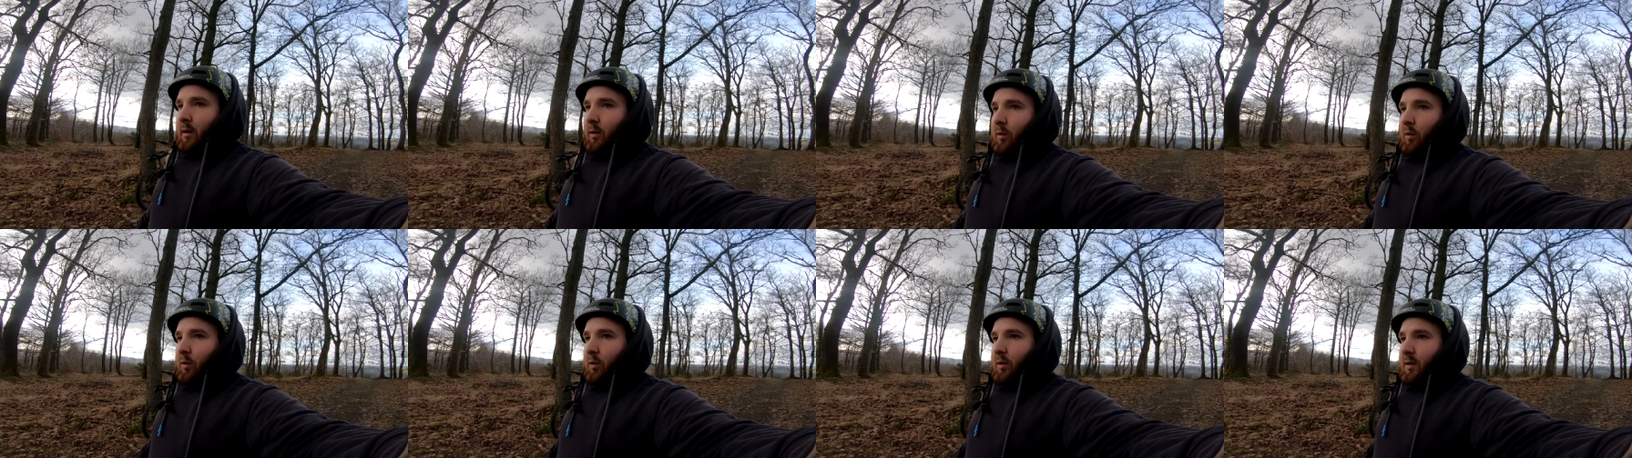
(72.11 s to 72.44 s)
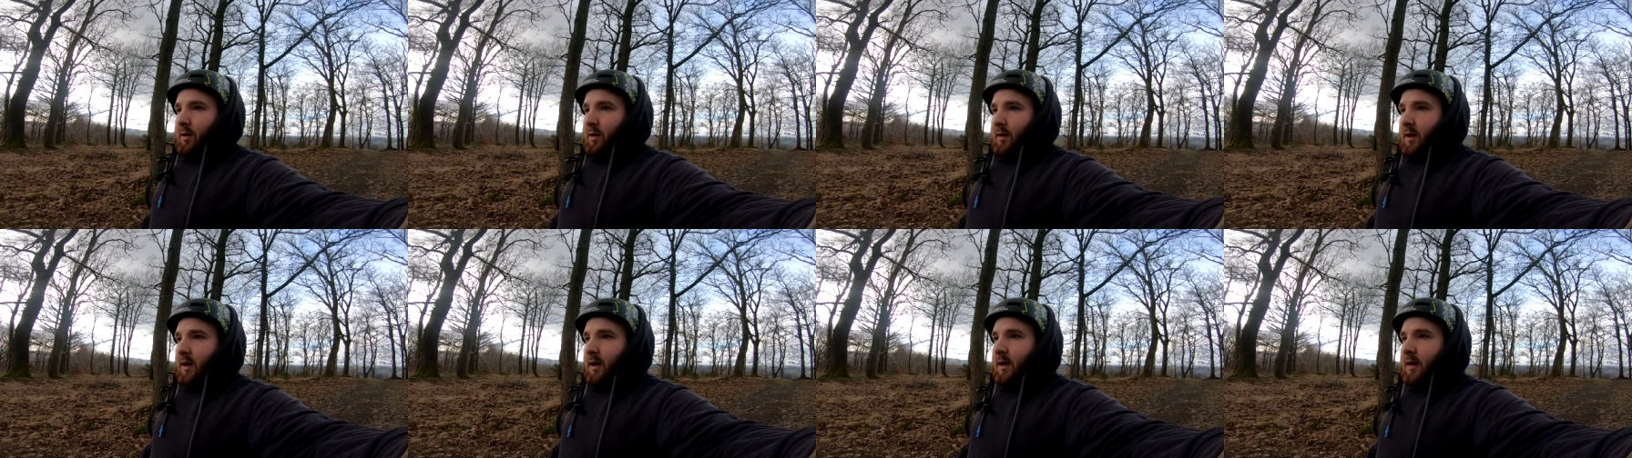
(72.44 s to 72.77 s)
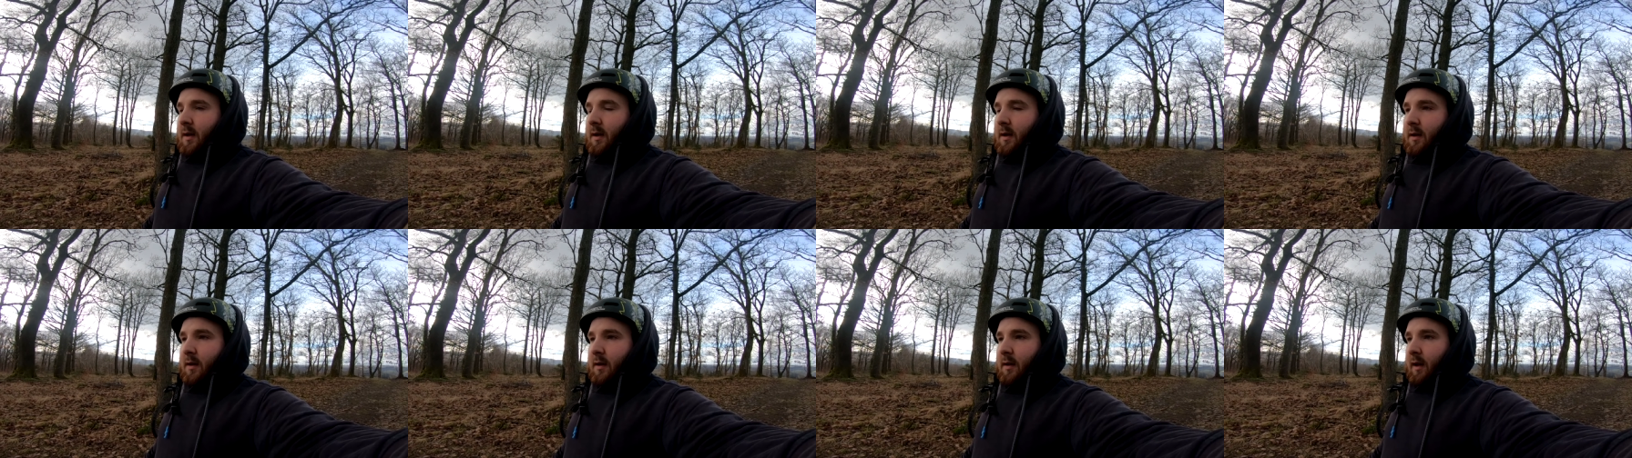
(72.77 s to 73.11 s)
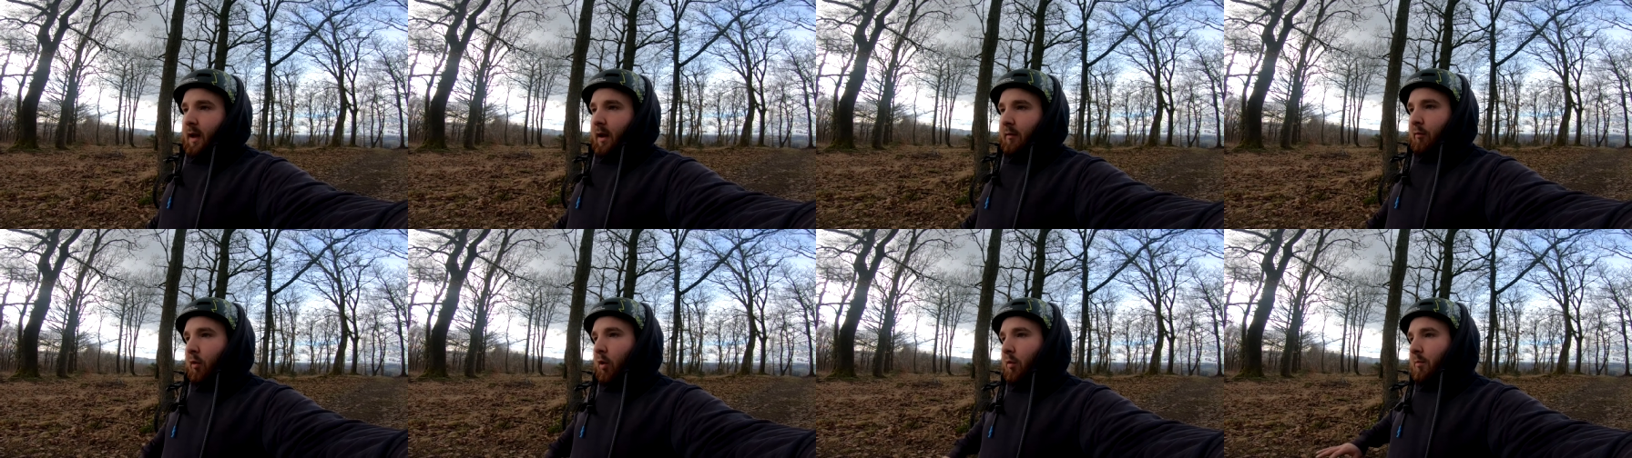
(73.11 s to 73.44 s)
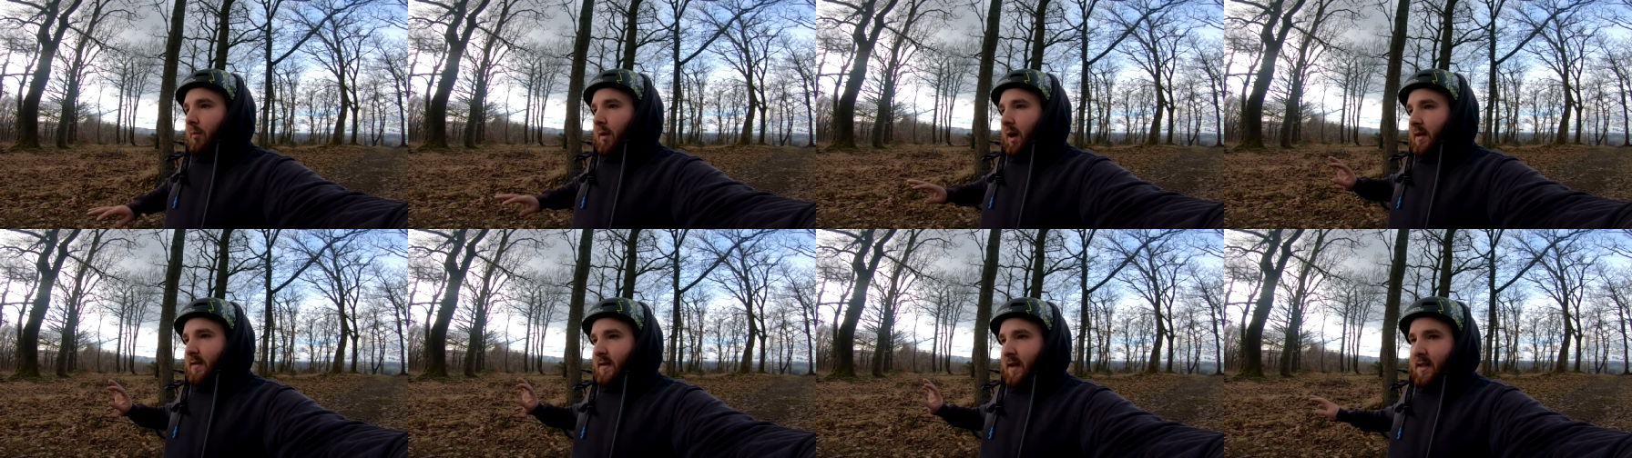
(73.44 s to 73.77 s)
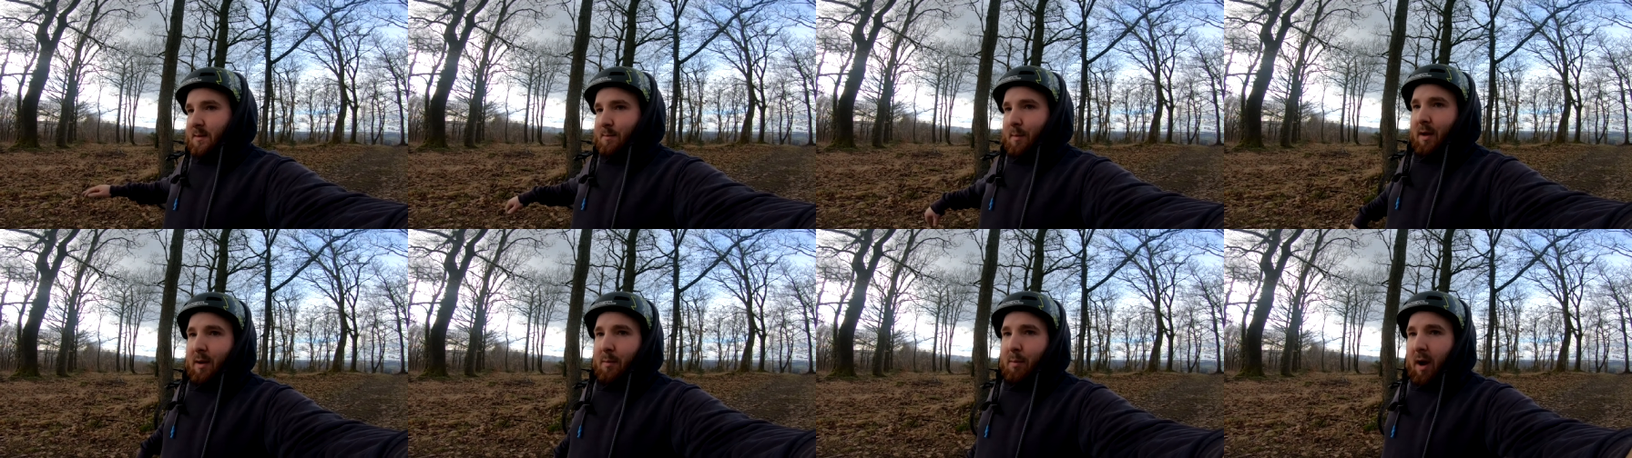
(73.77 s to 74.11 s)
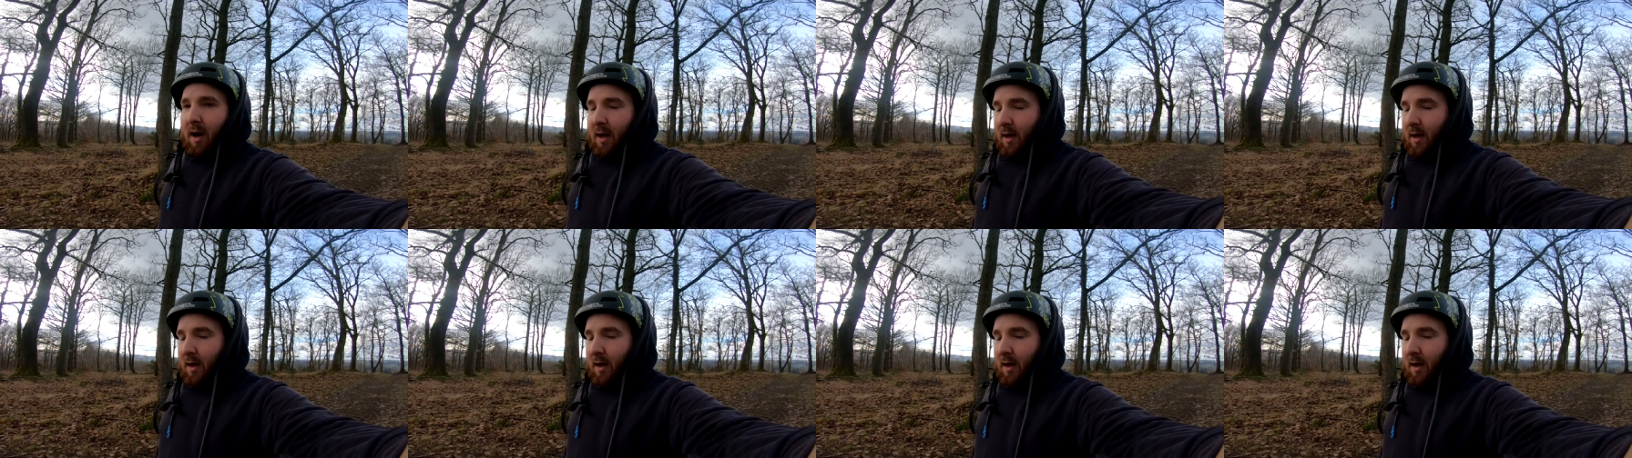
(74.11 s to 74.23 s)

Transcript: Und dann wollten wir das erstmal an eine